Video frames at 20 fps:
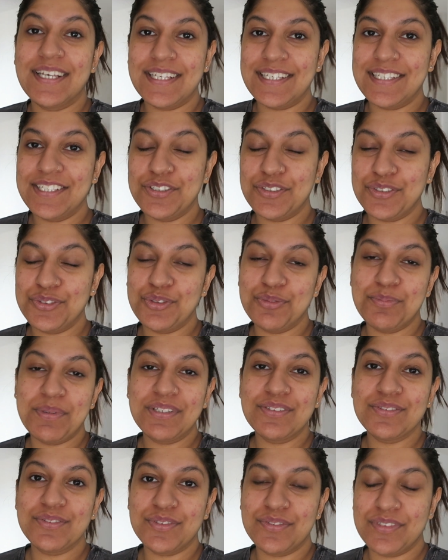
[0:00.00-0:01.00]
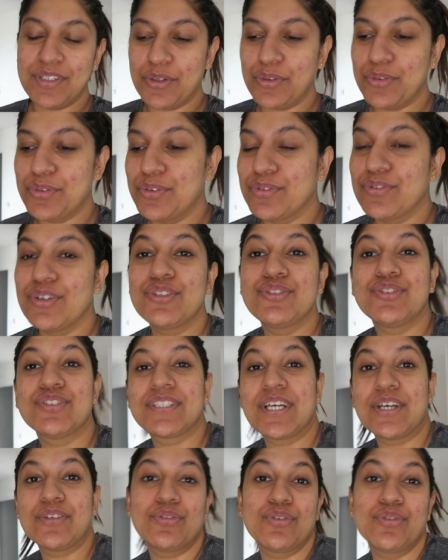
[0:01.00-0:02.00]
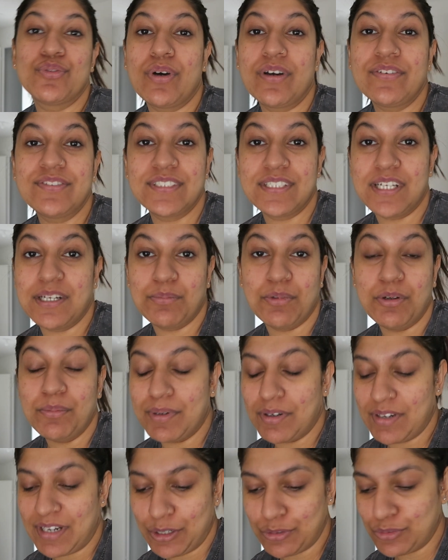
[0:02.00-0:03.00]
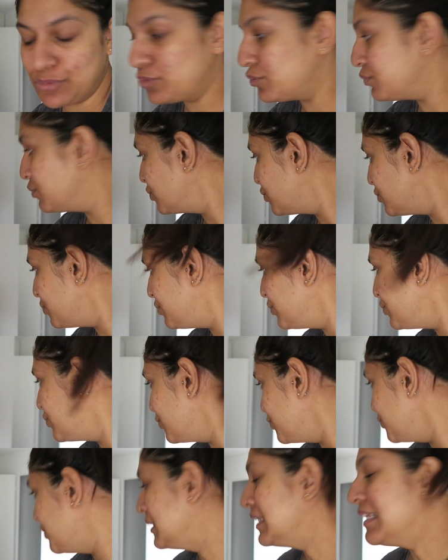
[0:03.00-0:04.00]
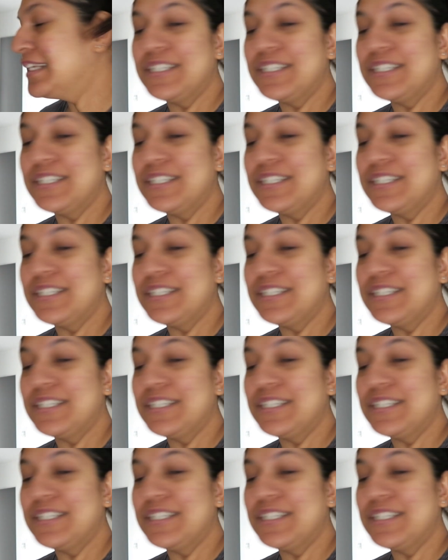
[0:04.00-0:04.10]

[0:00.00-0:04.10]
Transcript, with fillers: et euh, de base on devait le recevoir jusqu'à ce soir finalement, on l'a reçu beaucoup plus tôt.